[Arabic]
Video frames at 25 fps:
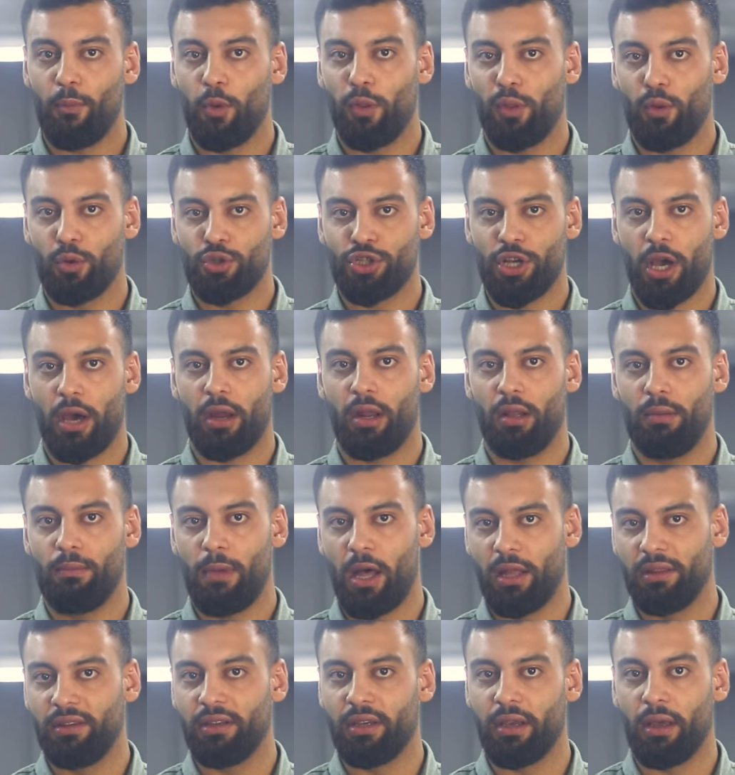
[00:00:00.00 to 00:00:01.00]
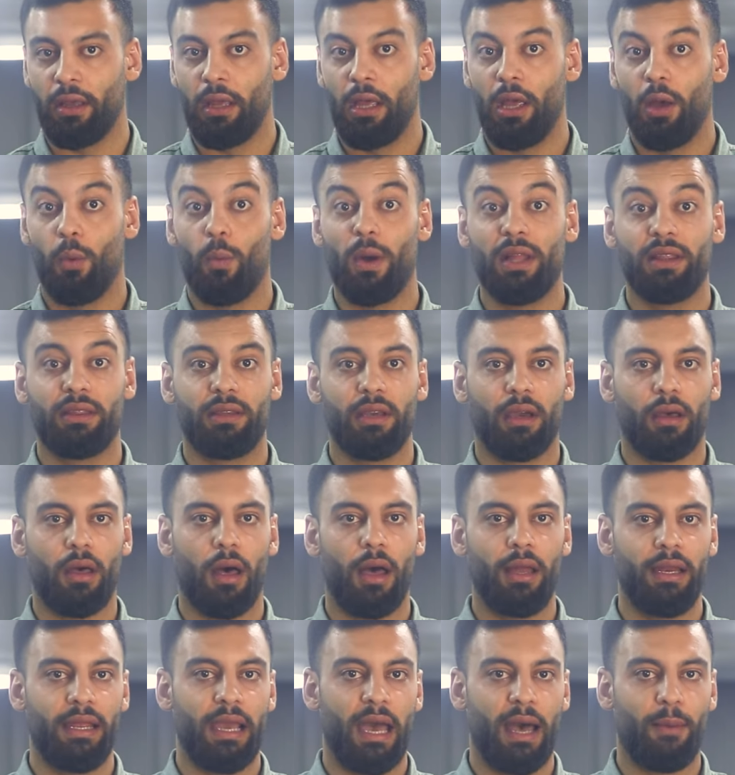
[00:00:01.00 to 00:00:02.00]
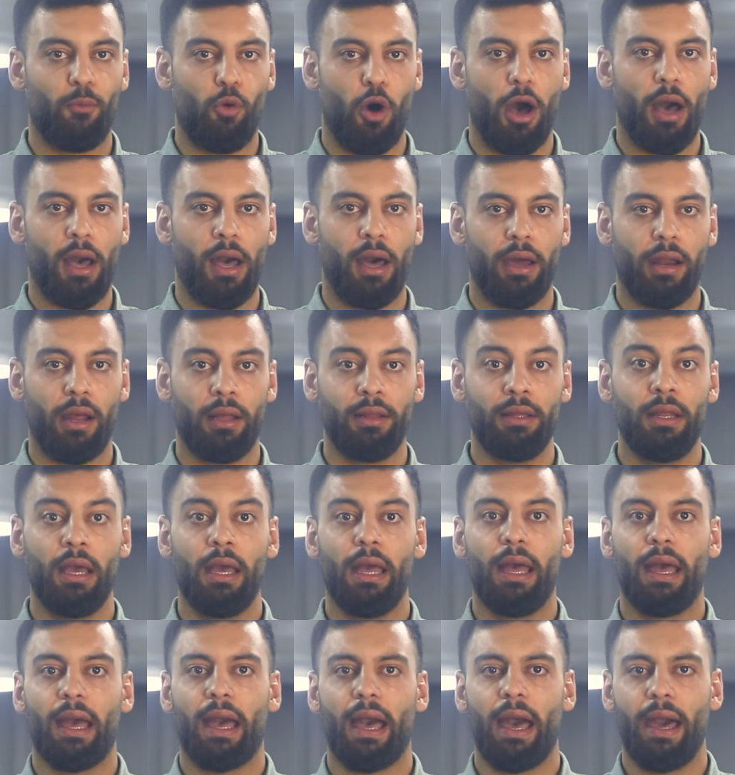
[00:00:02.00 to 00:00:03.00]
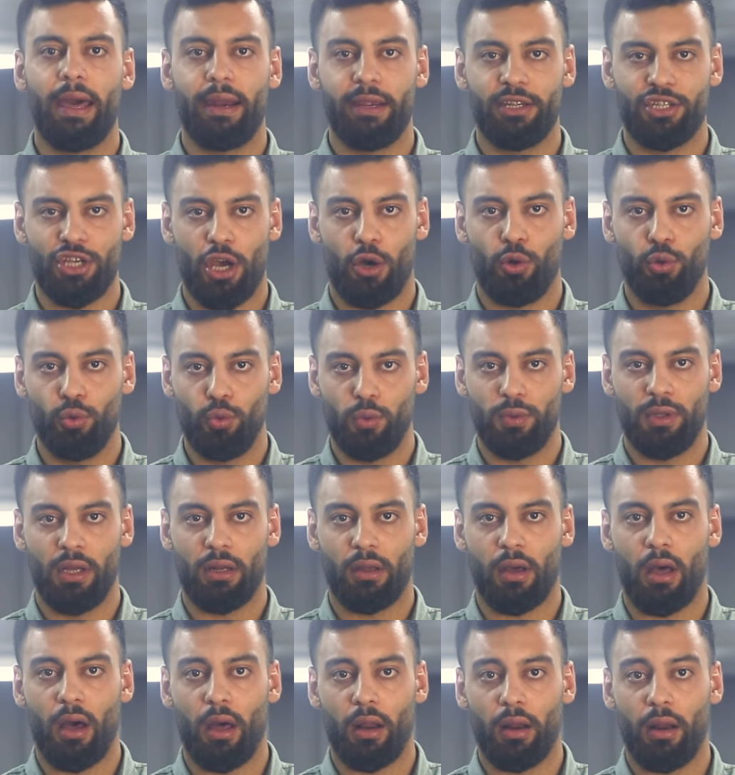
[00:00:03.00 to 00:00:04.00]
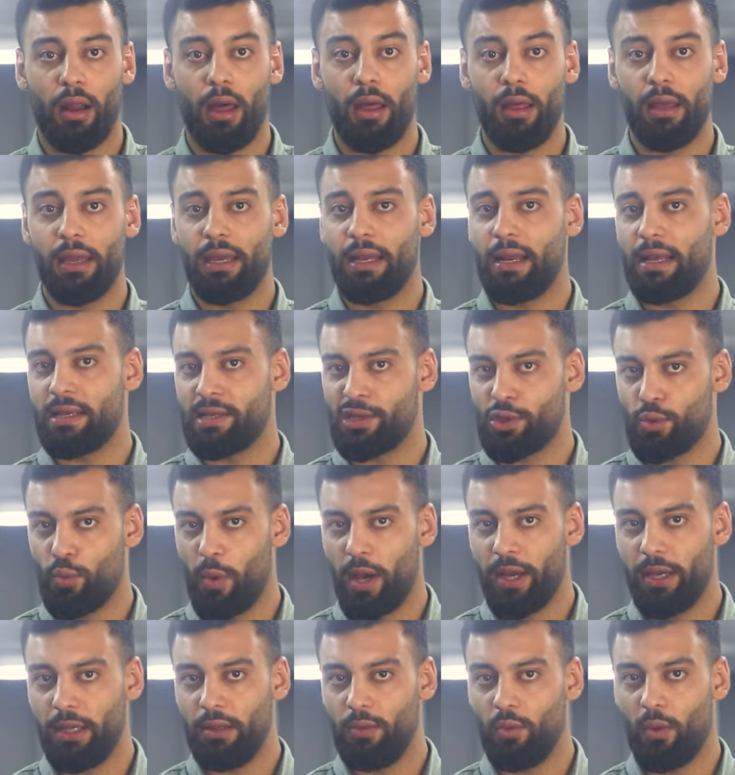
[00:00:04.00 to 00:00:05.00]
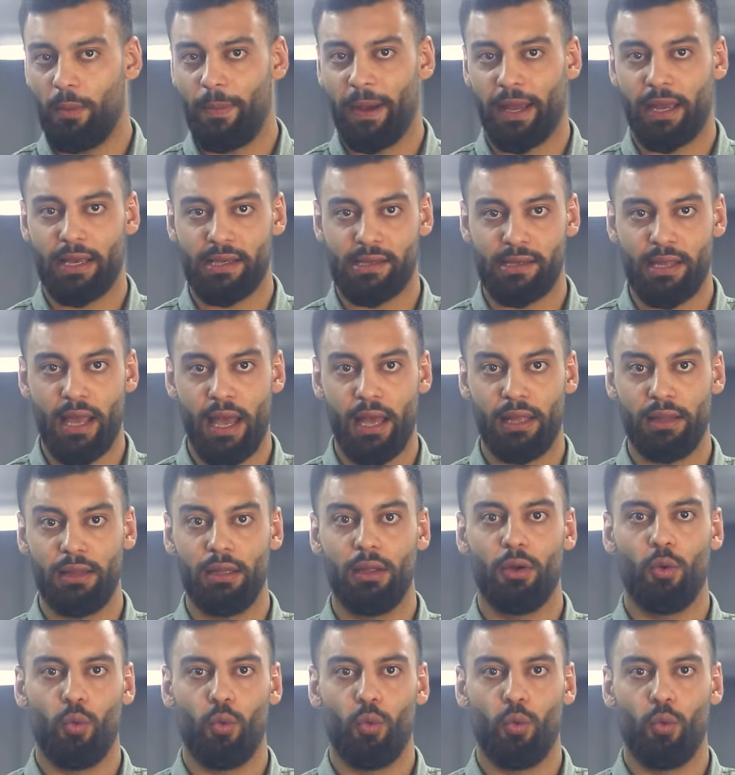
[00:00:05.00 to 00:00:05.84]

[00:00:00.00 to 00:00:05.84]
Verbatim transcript: منذ الشهر الماضي وانتقالها مؤخرا خارج حدود القارة إلى السويد وباكستان